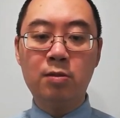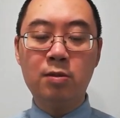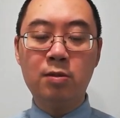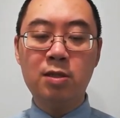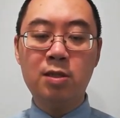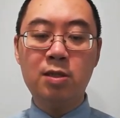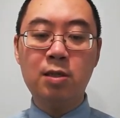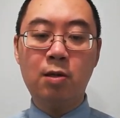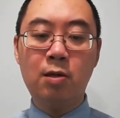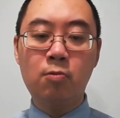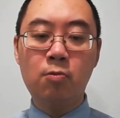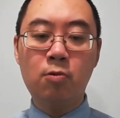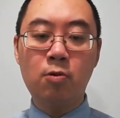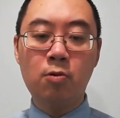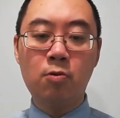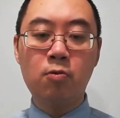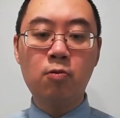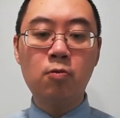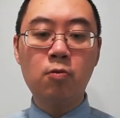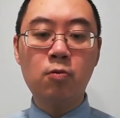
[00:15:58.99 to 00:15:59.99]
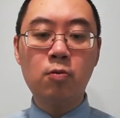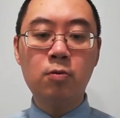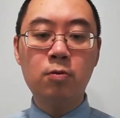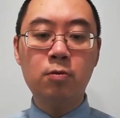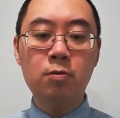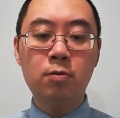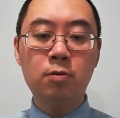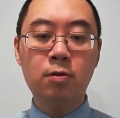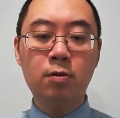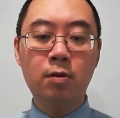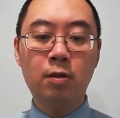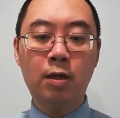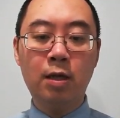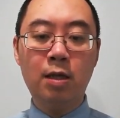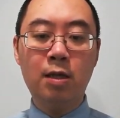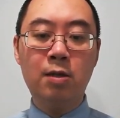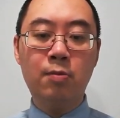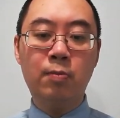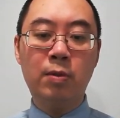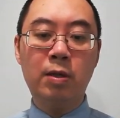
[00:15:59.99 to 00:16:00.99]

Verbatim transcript: 受过苦，给你